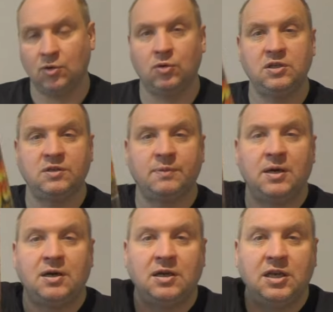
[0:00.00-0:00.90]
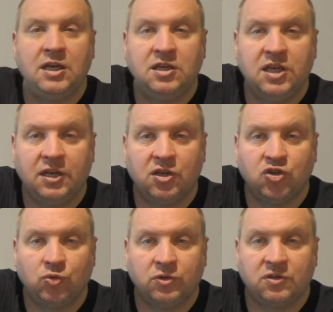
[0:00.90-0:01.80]
Und zwar Indiana
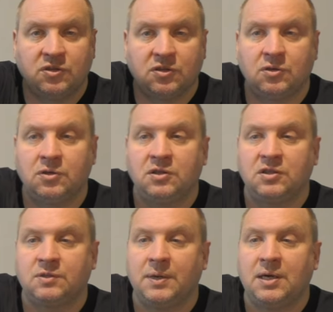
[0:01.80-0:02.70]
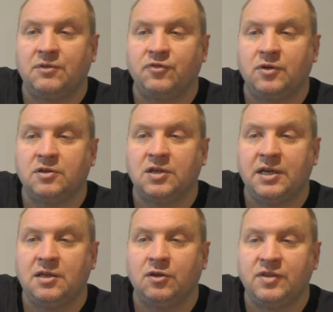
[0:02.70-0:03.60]
Jones. Und zwar von
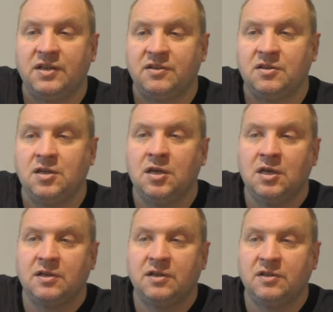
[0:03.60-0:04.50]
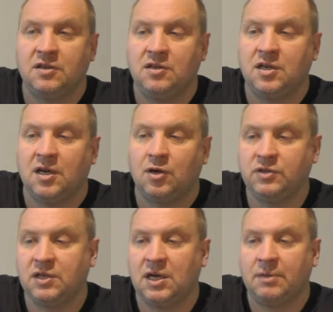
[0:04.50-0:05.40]
Dial of Destiny. Das ist richtig
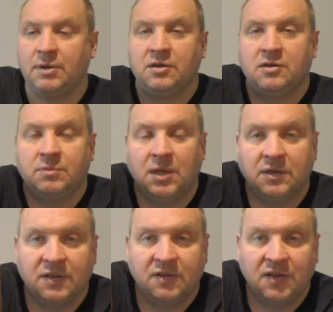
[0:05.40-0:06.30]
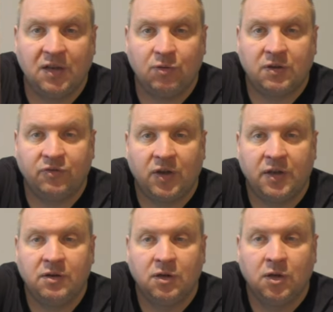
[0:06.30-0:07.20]
herausgearbeitet. Mir hat es sehr gut
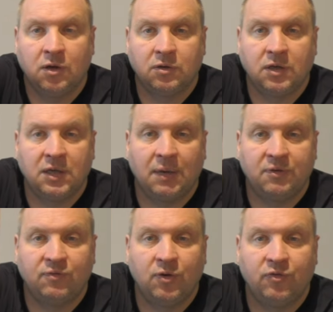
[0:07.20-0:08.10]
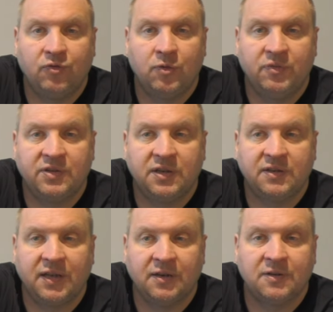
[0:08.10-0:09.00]
gefallen. Den gab es für 50
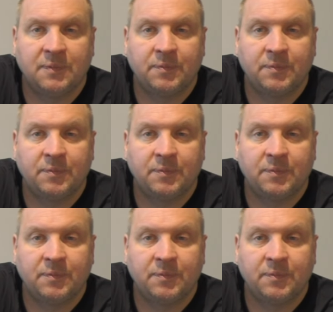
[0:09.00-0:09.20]
Cent.